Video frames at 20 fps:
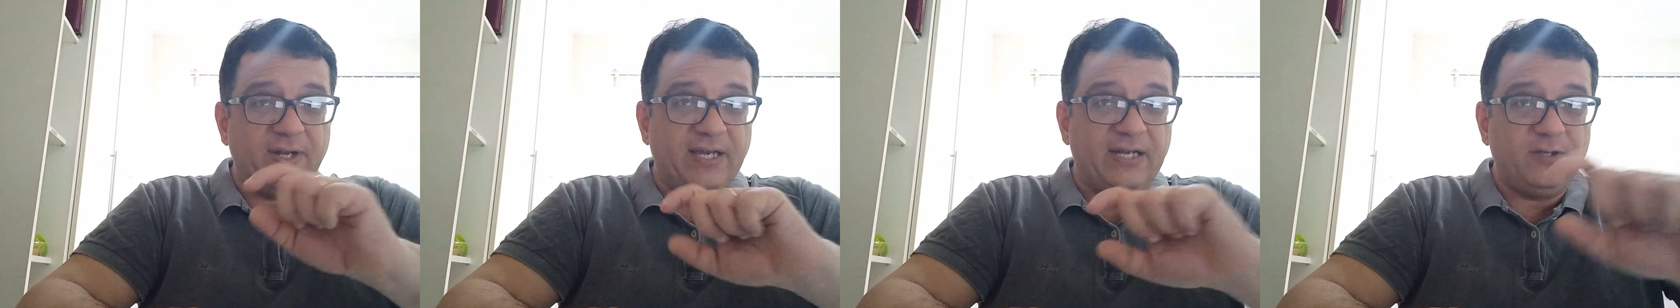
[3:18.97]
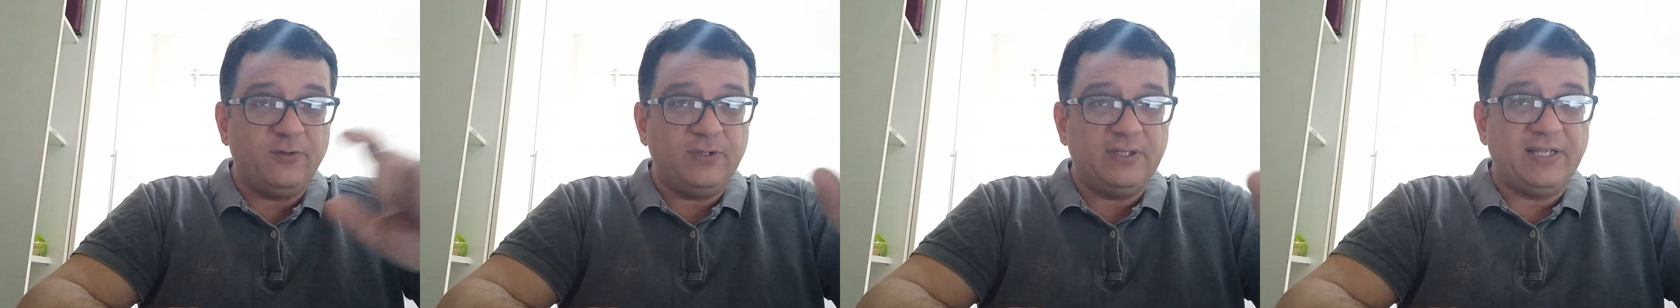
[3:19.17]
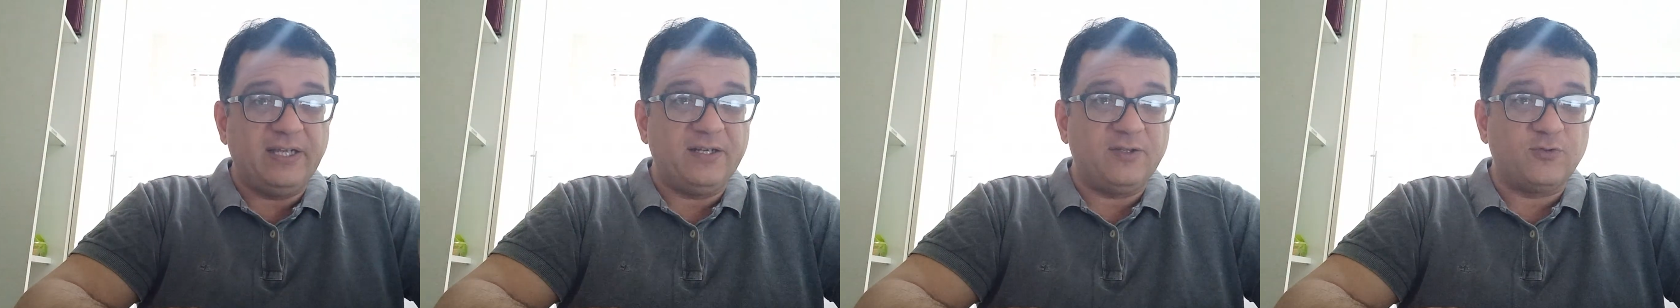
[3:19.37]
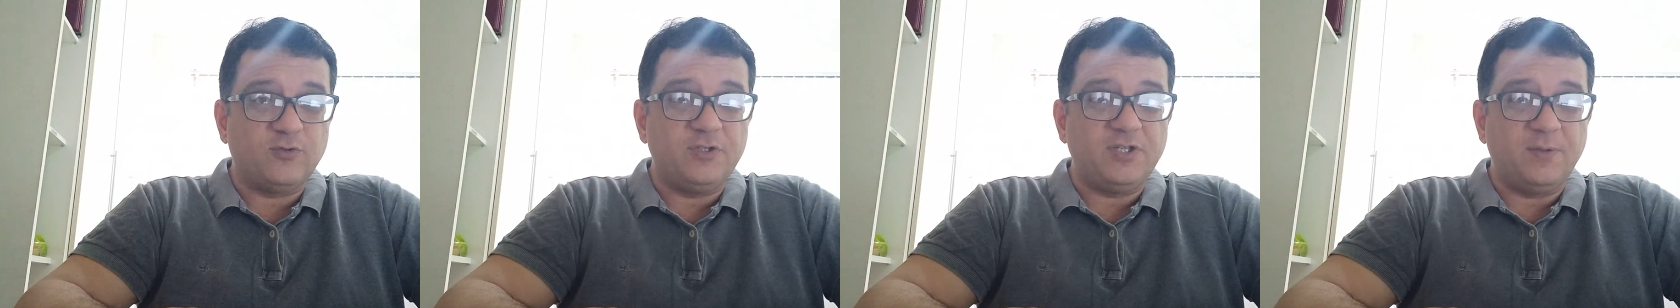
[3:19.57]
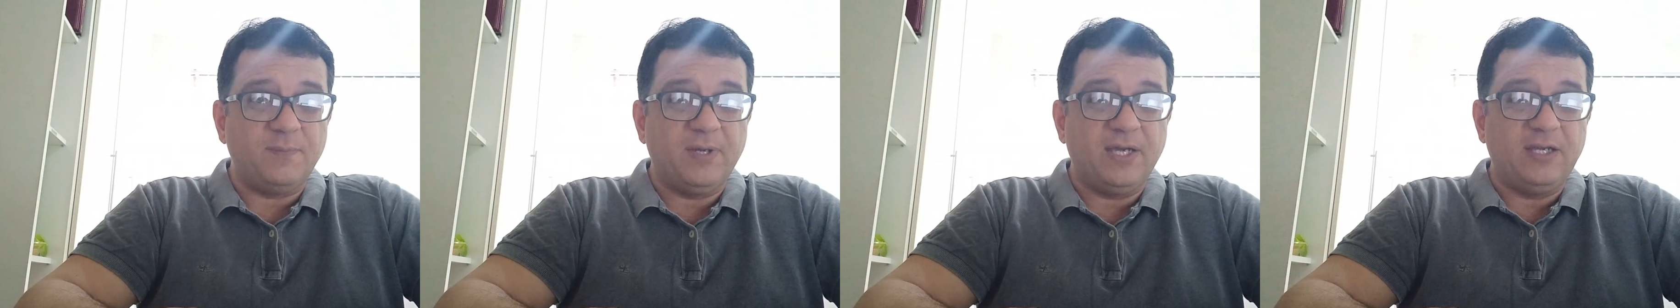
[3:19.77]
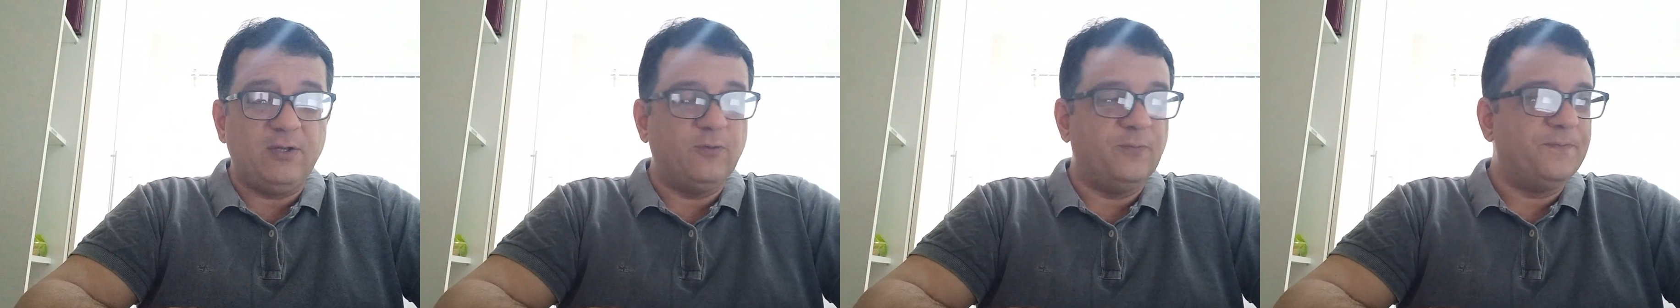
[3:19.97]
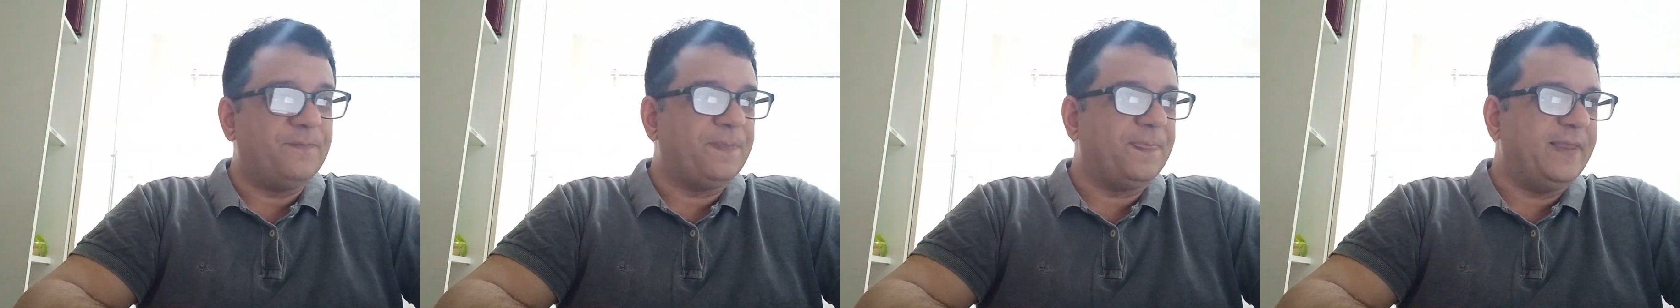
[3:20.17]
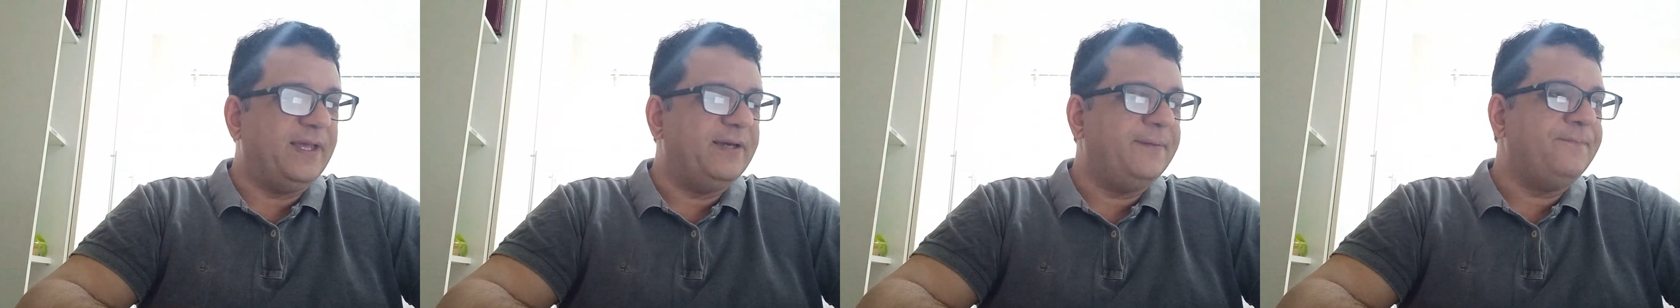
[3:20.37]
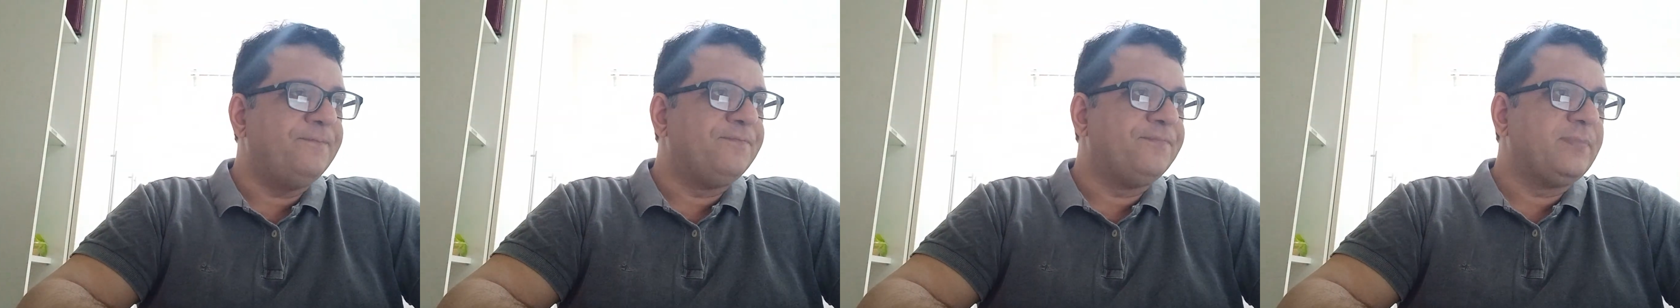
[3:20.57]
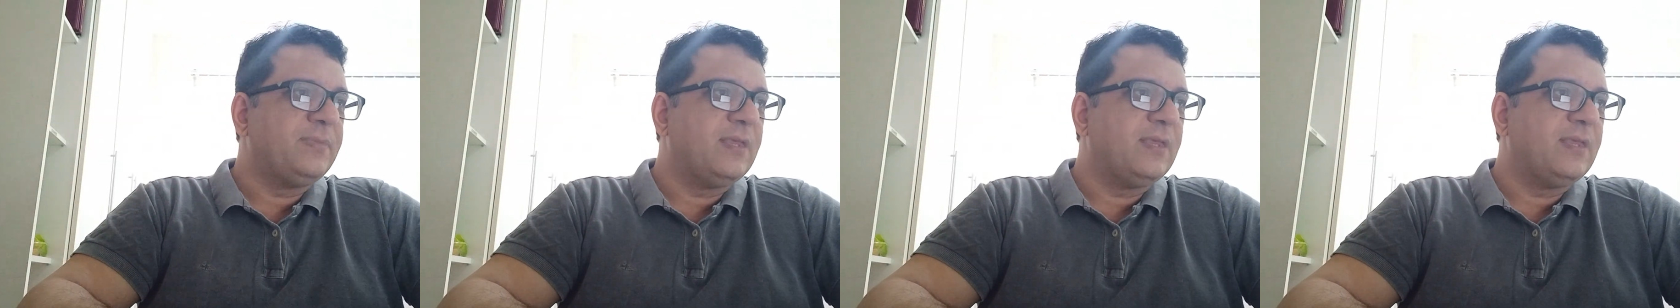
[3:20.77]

né, ali o endereço de e-mail, né?